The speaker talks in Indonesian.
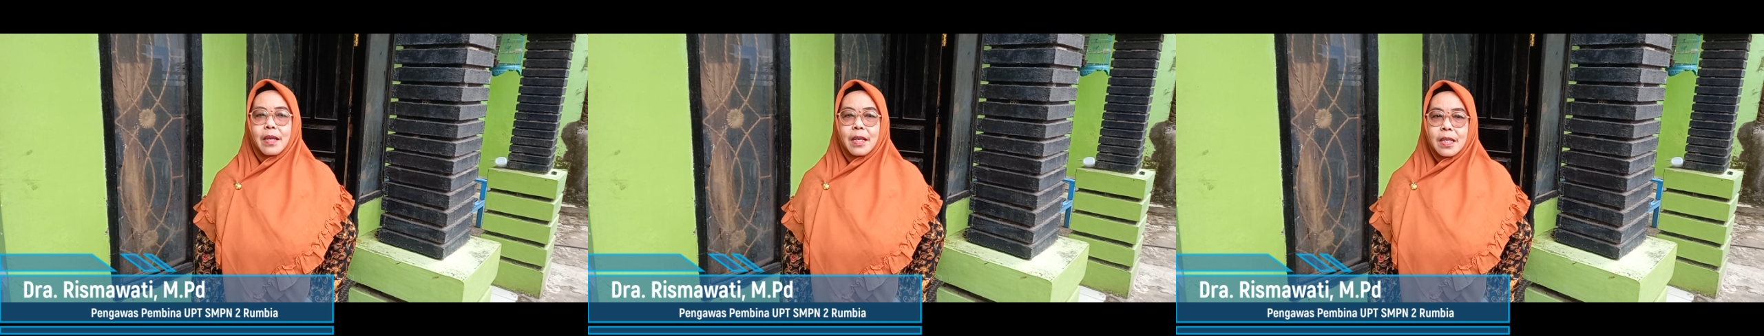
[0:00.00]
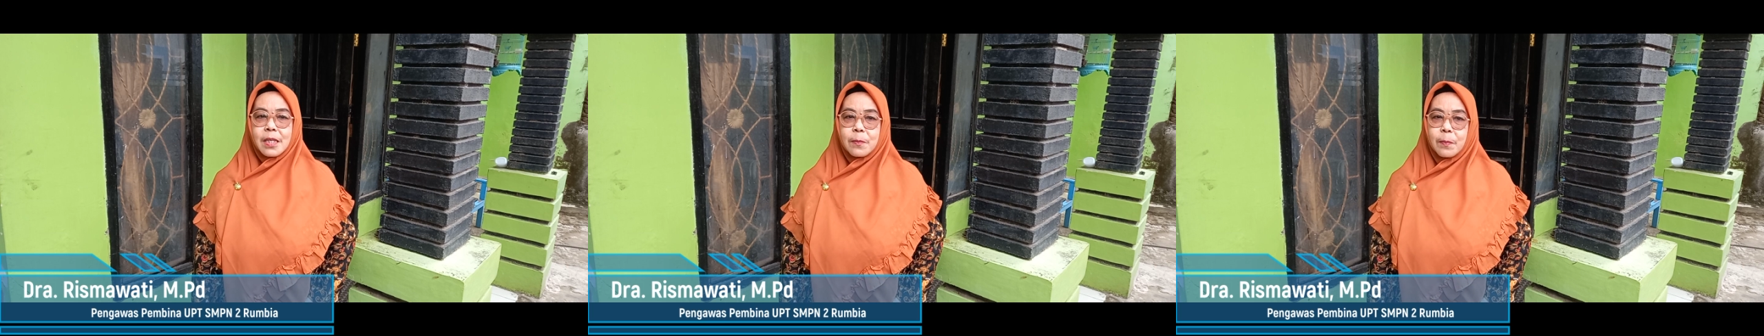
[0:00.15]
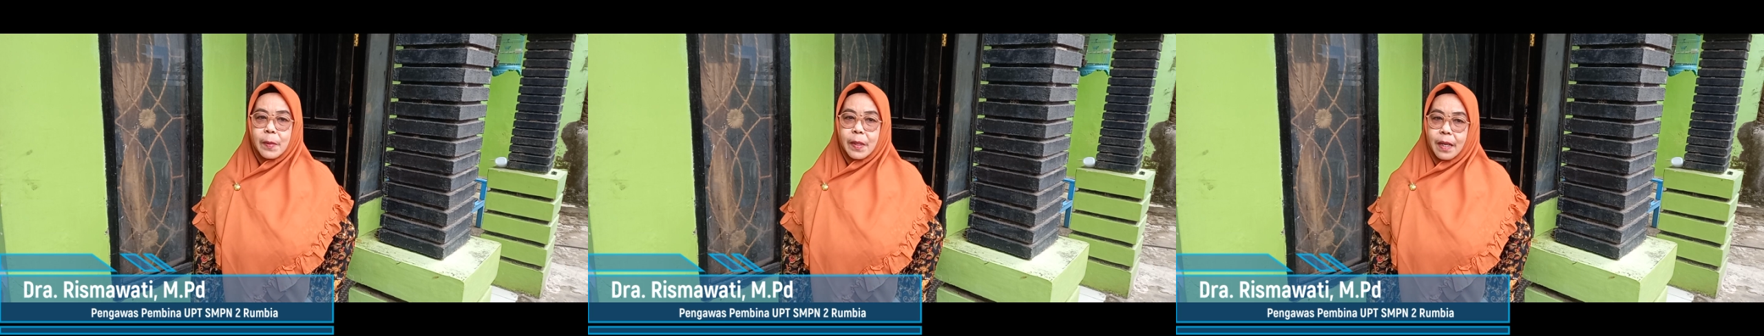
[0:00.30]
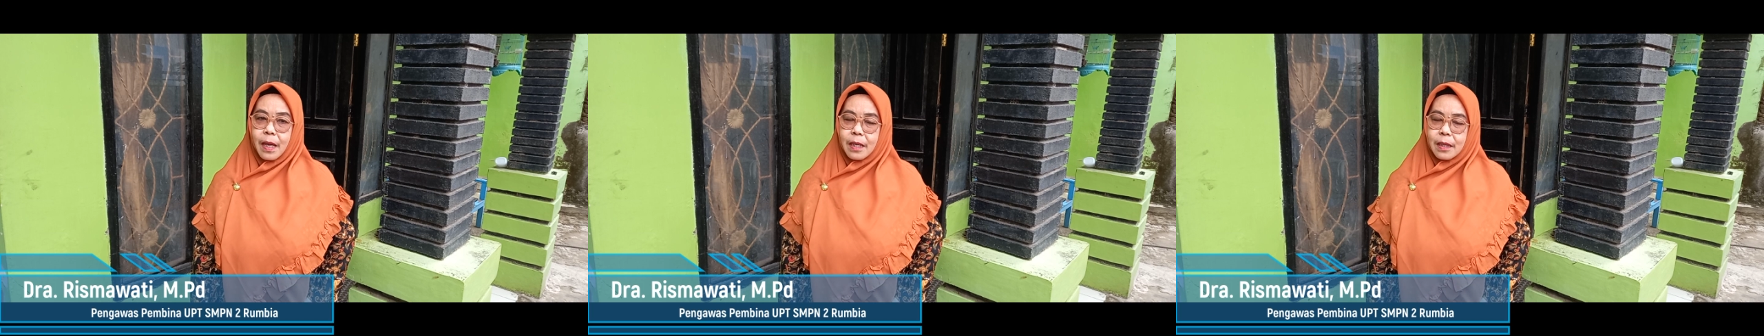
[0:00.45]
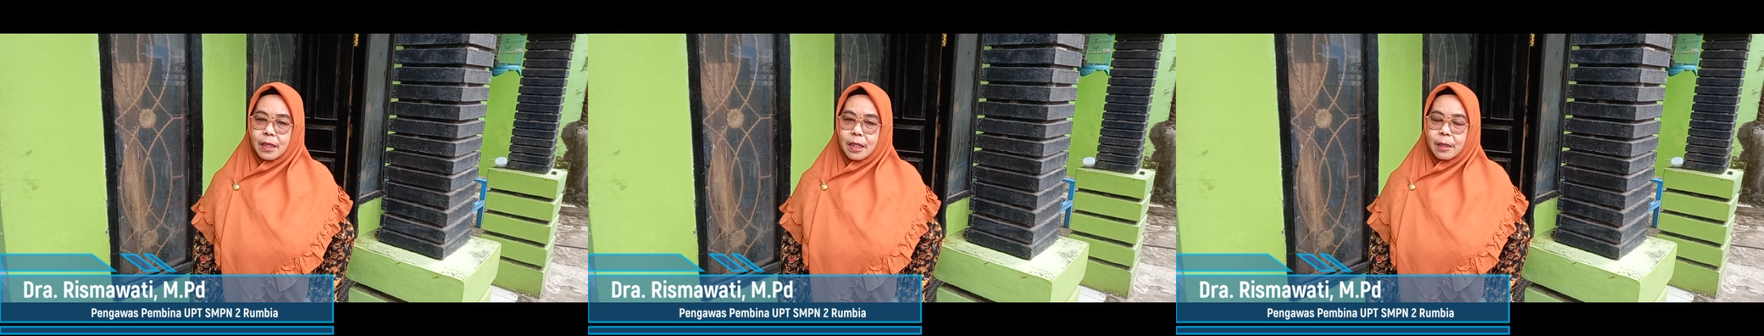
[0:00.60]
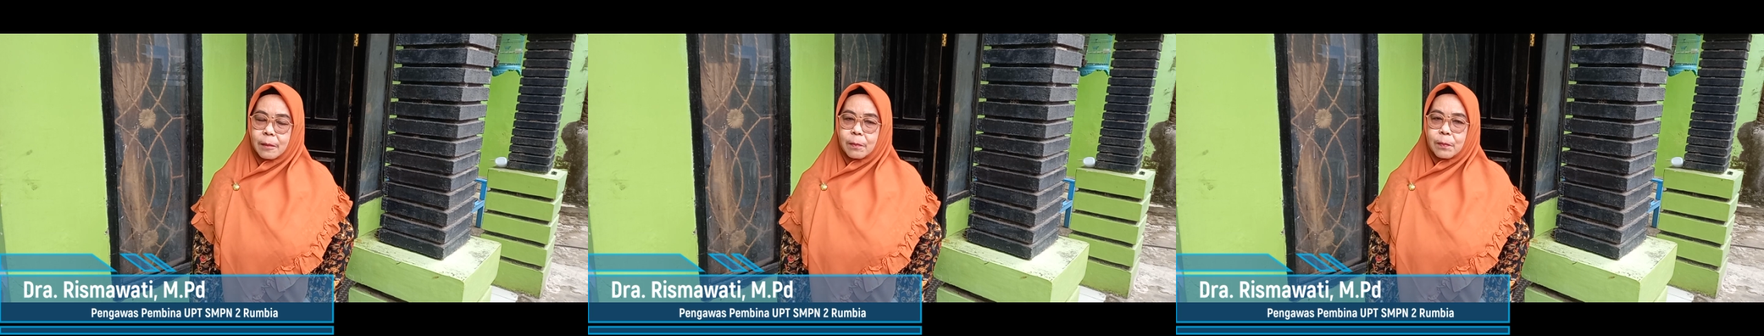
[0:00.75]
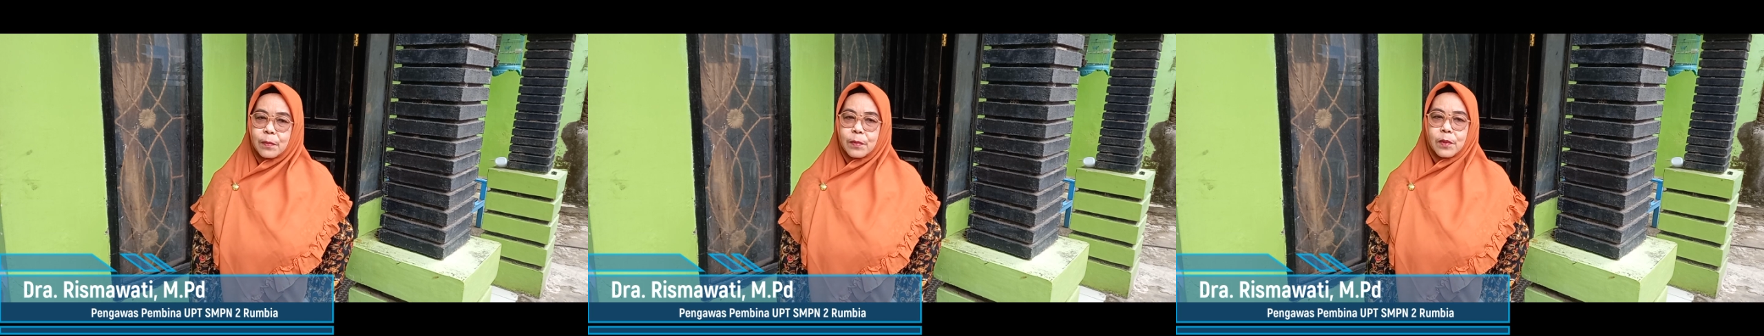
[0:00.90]

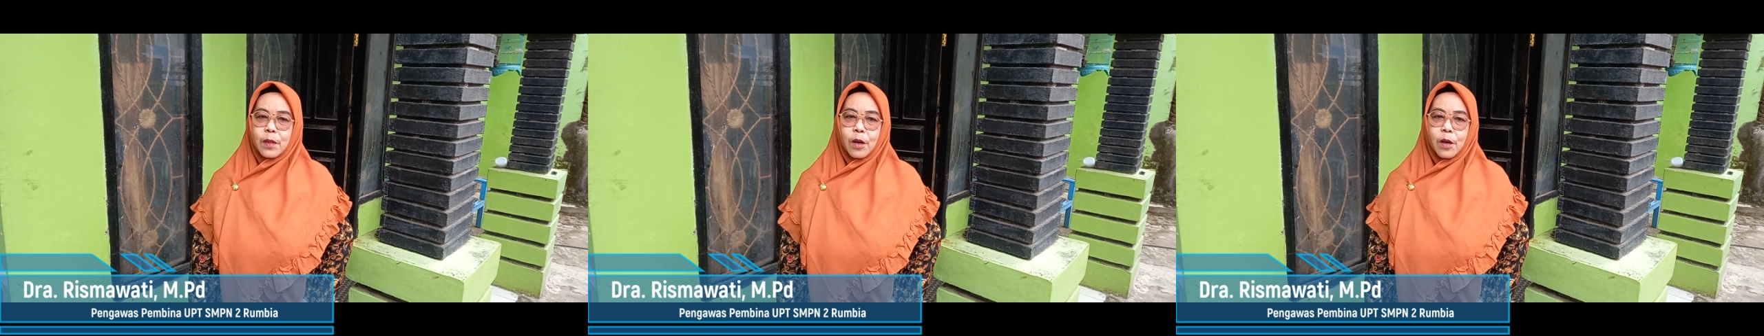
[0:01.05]
Inspiratif